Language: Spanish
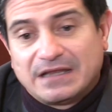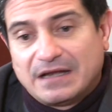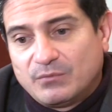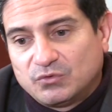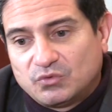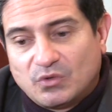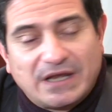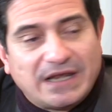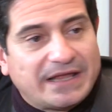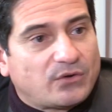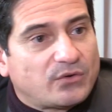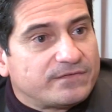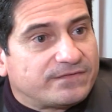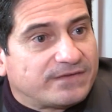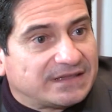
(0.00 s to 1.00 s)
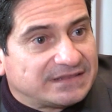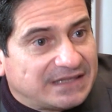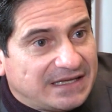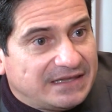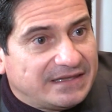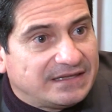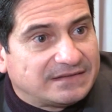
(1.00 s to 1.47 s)
tenemos un elenco
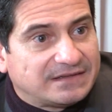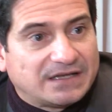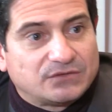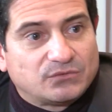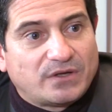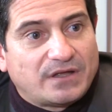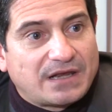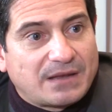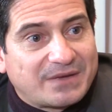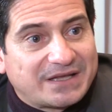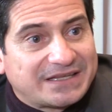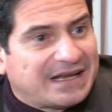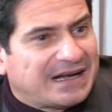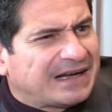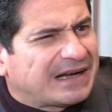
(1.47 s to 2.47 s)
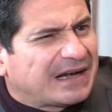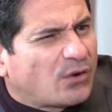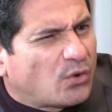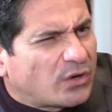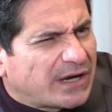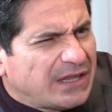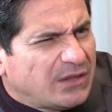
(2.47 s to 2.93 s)
infantil desde las 9 de la mañana,
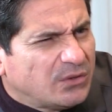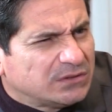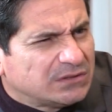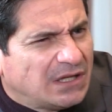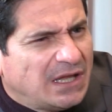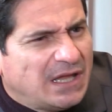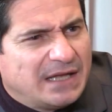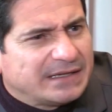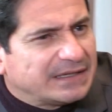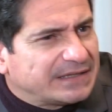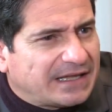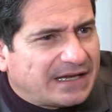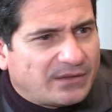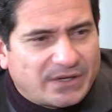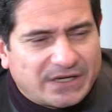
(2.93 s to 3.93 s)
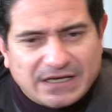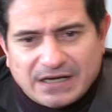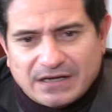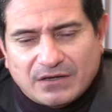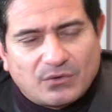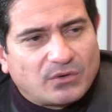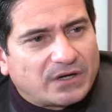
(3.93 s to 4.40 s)
recorridos, que quiera venir
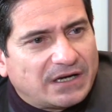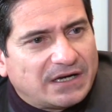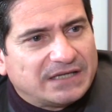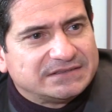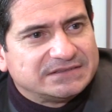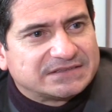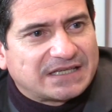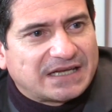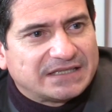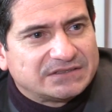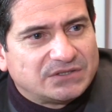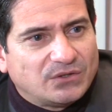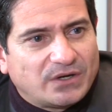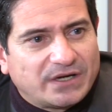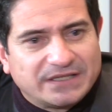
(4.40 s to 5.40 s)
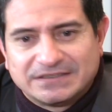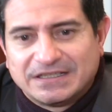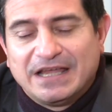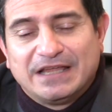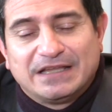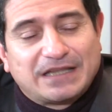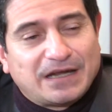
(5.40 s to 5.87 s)
a recorrer las instalaciones,
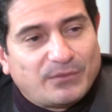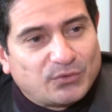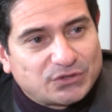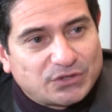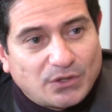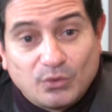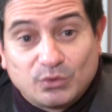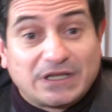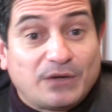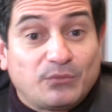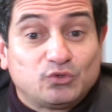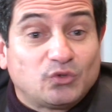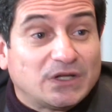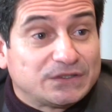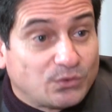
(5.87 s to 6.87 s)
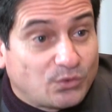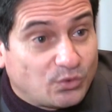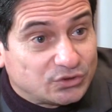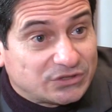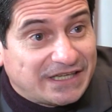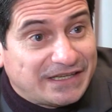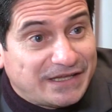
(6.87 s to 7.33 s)
tenemos show, tenemos una
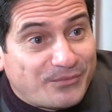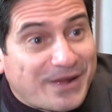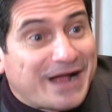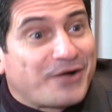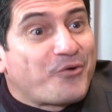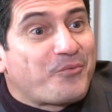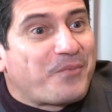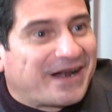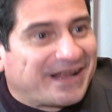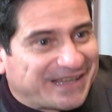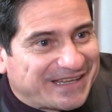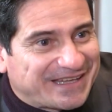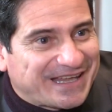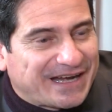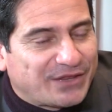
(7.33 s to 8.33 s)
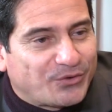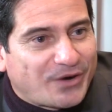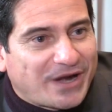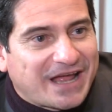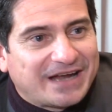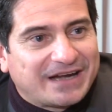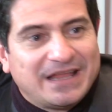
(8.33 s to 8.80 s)
sucursal del banco para quien quiera
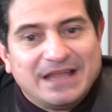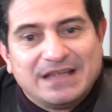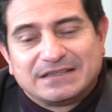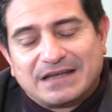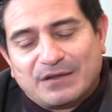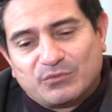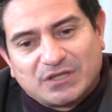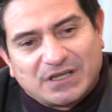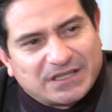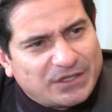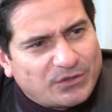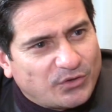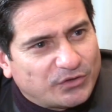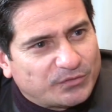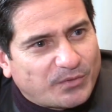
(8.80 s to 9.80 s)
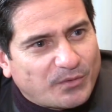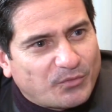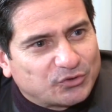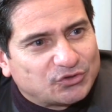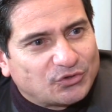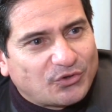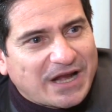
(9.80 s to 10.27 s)
donar, tenemos artículos
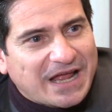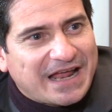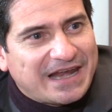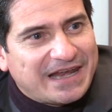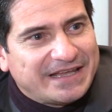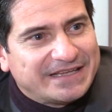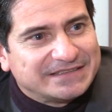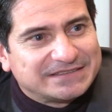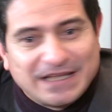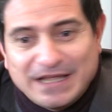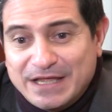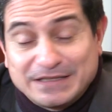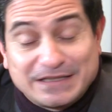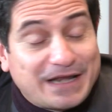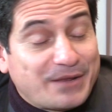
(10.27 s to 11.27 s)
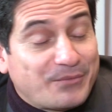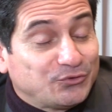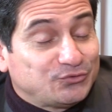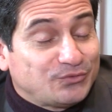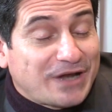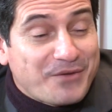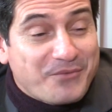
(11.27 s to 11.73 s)
promocionales,
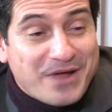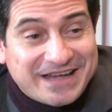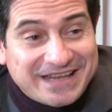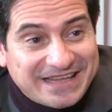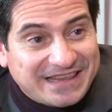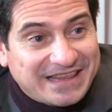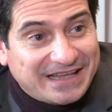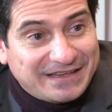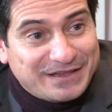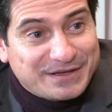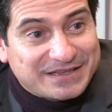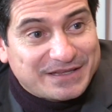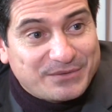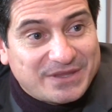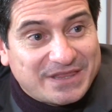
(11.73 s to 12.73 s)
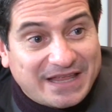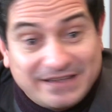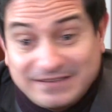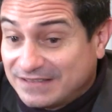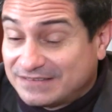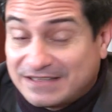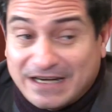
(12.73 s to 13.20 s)
tenemos una variedad de
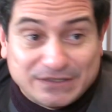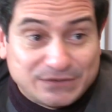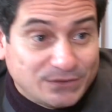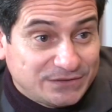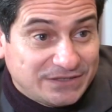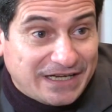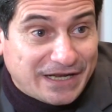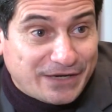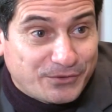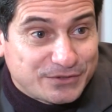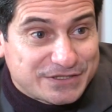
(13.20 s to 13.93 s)
actividades hasta las 11 de la